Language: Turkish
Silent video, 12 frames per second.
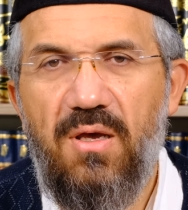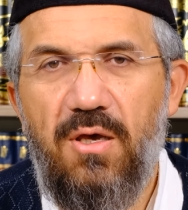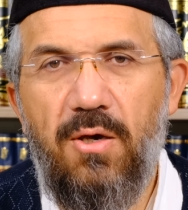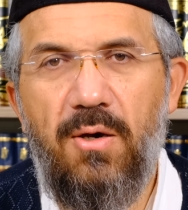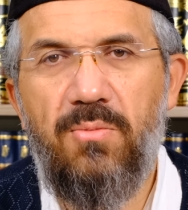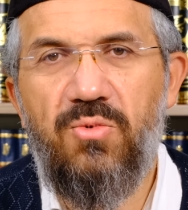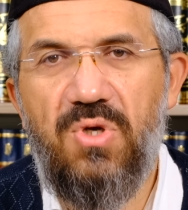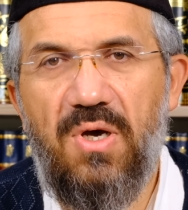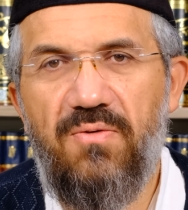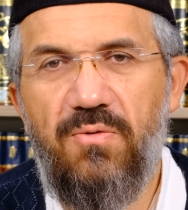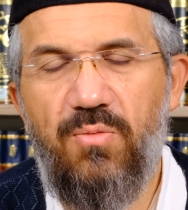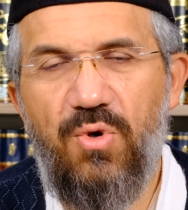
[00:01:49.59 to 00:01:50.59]
İmam
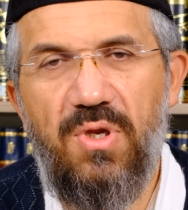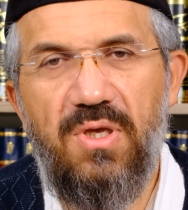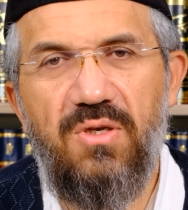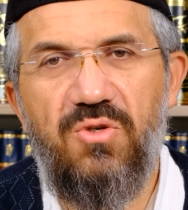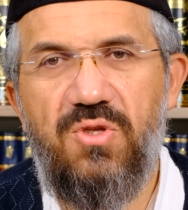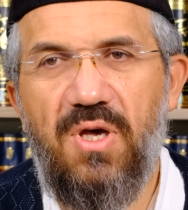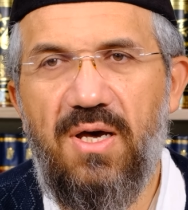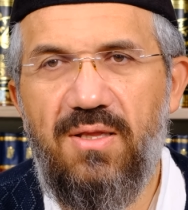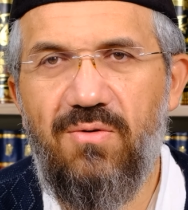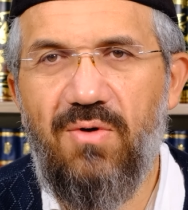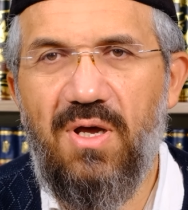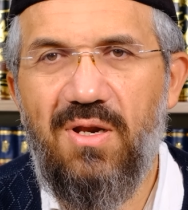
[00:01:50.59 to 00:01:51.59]
Şafii'nin böyle
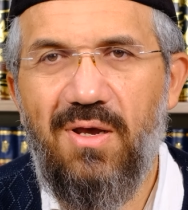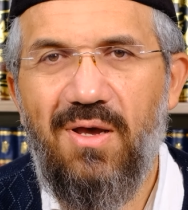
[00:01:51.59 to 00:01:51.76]
iştihadı var.